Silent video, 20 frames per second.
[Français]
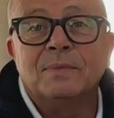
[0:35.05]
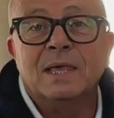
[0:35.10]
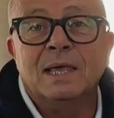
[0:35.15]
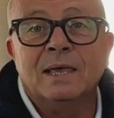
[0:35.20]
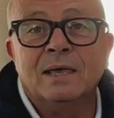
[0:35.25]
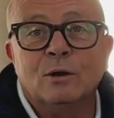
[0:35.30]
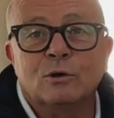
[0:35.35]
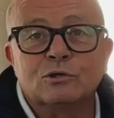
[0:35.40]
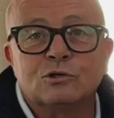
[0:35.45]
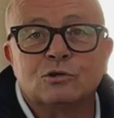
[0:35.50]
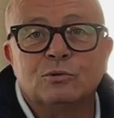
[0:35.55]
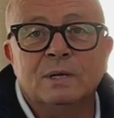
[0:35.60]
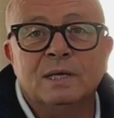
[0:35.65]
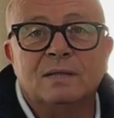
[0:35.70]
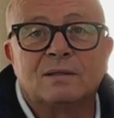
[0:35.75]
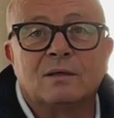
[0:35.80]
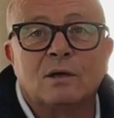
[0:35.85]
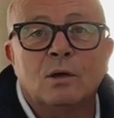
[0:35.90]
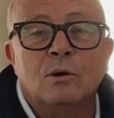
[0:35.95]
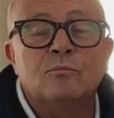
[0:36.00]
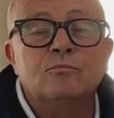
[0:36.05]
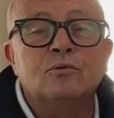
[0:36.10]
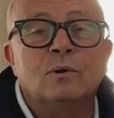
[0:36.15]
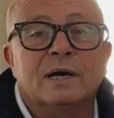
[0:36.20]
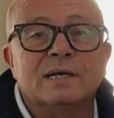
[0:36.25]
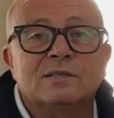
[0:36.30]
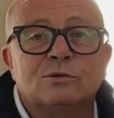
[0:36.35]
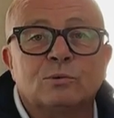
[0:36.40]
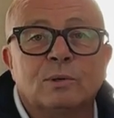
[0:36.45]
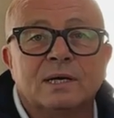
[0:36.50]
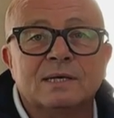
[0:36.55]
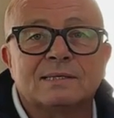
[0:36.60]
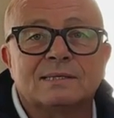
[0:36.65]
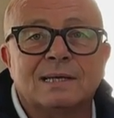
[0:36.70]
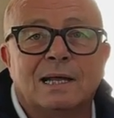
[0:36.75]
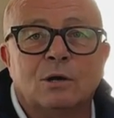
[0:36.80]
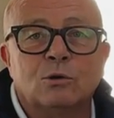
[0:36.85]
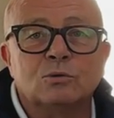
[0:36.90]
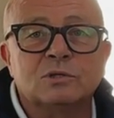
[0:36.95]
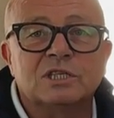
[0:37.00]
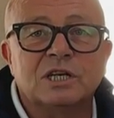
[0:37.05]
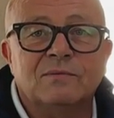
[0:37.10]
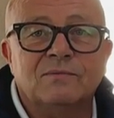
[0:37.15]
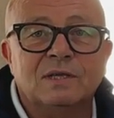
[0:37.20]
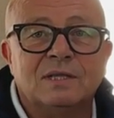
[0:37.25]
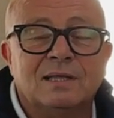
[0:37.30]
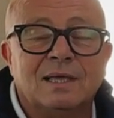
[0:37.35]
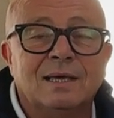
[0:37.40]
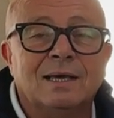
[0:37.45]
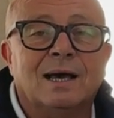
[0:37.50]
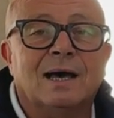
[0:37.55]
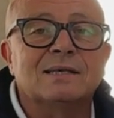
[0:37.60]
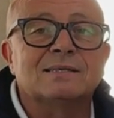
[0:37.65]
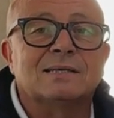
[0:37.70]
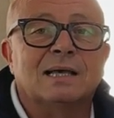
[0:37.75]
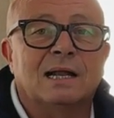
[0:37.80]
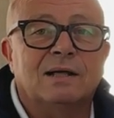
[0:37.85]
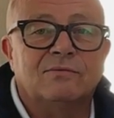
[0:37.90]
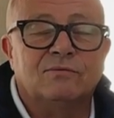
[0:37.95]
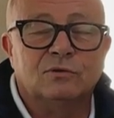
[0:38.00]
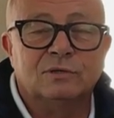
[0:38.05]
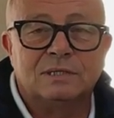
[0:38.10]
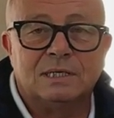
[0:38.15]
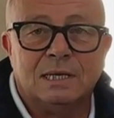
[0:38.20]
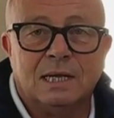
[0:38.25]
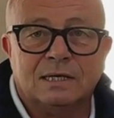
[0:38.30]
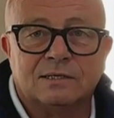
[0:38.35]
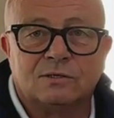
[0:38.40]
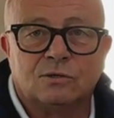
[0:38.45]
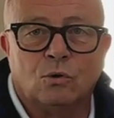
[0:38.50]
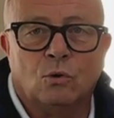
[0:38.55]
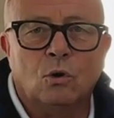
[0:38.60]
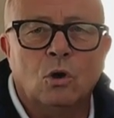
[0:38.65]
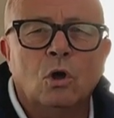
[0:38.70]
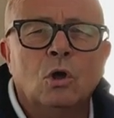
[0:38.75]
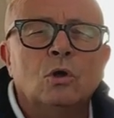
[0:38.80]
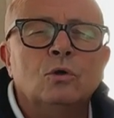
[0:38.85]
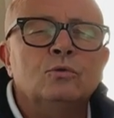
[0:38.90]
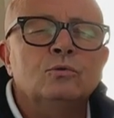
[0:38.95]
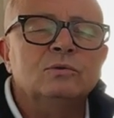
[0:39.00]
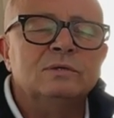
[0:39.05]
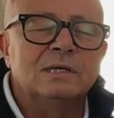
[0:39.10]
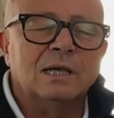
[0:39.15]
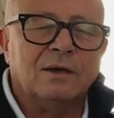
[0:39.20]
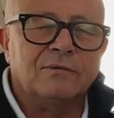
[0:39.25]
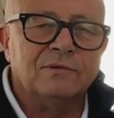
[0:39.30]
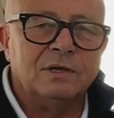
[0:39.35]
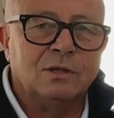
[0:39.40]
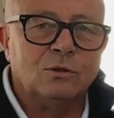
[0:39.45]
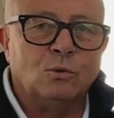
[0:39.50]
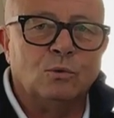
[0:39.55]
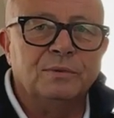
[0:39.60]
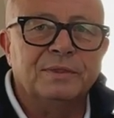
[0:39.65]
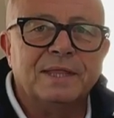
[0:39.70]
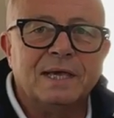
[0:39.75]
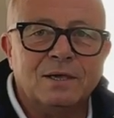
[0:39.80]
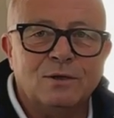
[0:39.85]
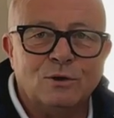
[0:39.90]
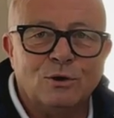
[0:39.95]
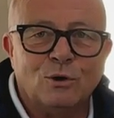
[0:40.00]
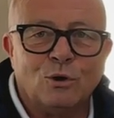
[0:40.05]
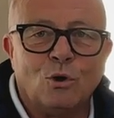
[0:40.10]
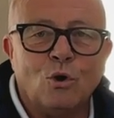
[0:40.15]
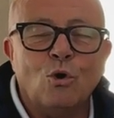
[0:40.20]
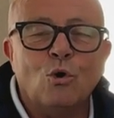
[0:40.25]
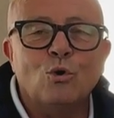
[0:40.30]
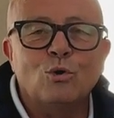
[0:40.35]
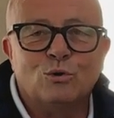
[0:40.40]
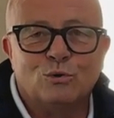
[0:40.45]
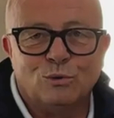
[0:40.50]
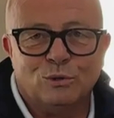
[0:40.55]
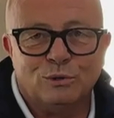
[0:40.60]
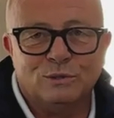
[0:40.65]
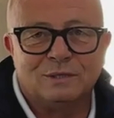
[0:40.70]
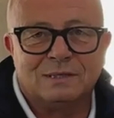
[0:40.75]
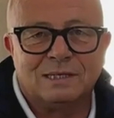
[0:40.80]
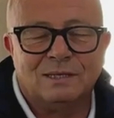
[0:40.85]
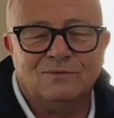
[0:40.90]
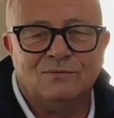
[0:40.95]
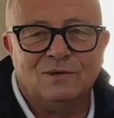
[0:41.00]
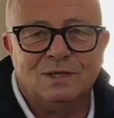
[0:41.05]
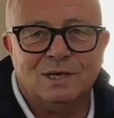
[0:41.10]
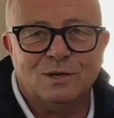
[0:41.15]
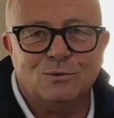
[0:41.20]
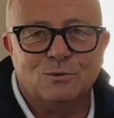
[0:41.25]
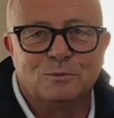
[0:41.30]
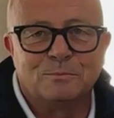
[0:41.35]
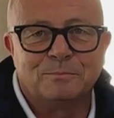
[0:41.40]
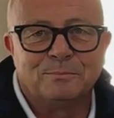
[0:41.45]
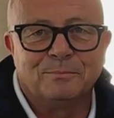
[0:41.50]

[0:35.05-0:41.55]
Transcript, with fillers: et ensuite pour assurer sa longévité grâce à la ventilation. Nous y reviendrons d'ailleurs au cours de cette vidéo.